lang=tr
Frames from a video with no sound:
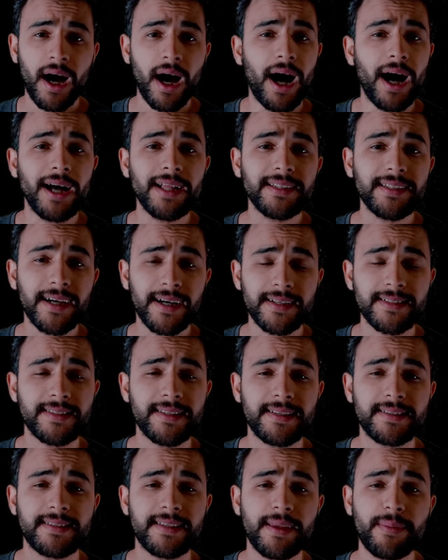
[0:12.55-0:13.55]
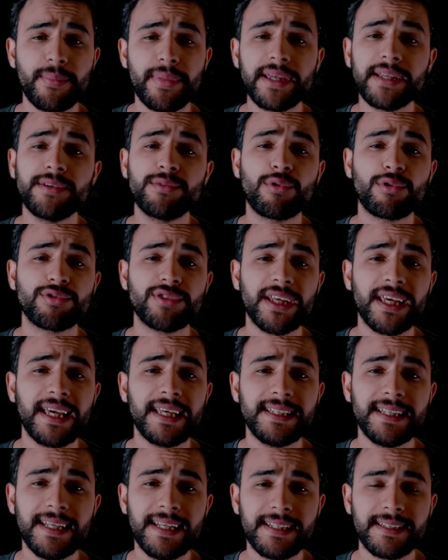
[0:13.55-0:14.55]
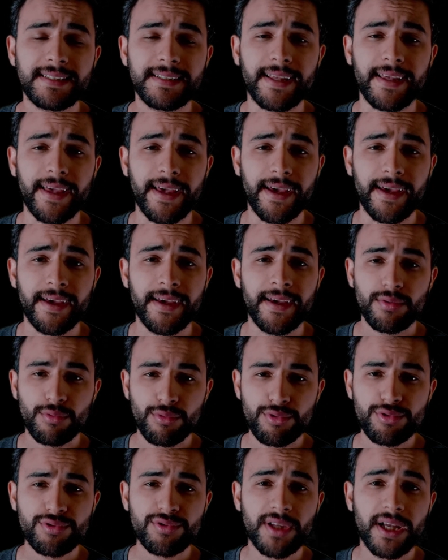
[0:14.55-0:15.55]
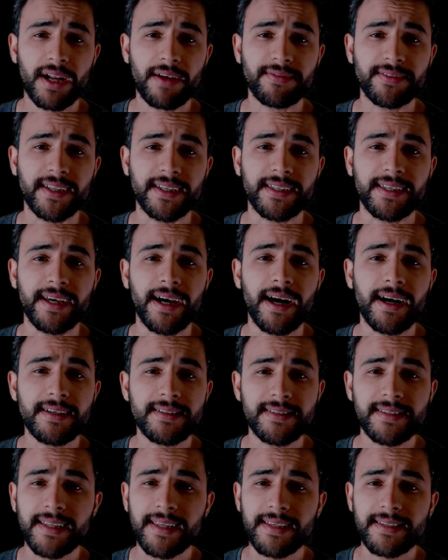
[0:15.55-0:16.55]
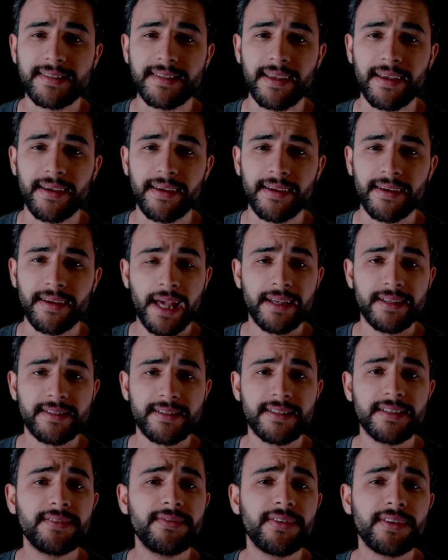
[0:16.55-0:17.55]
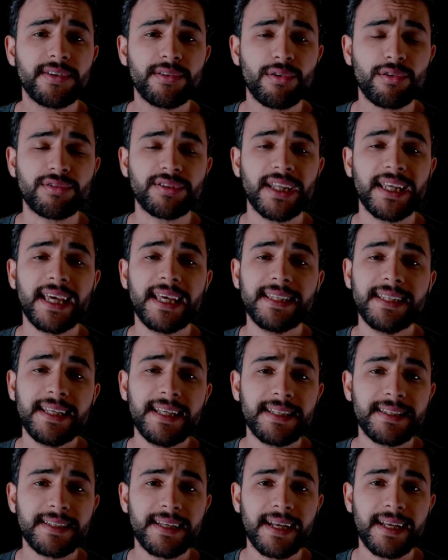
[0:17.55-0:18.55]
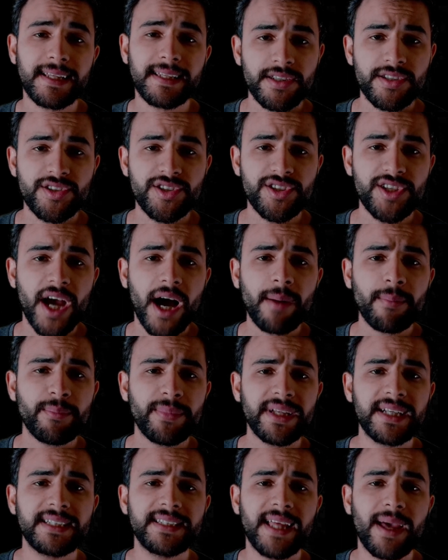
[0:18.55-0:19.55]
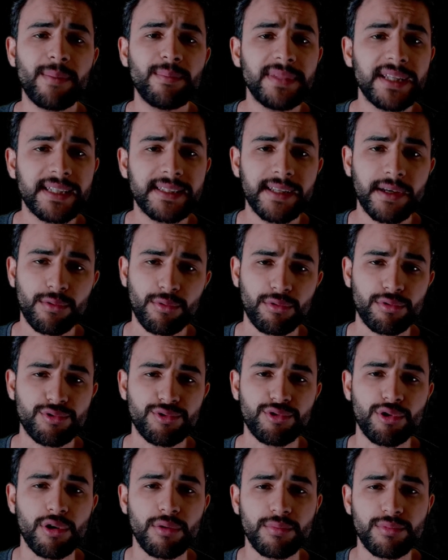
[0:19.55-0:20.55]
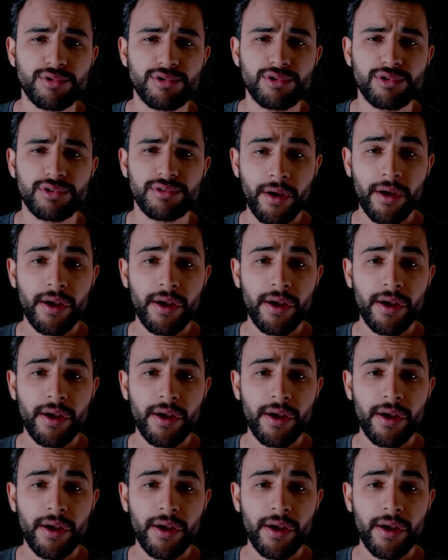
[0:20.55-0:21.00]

Alt haznesi 1.7 litreye, üst taraftaki hazne ise 0.7 litrelik cam bir demlikten oluşuyormuş.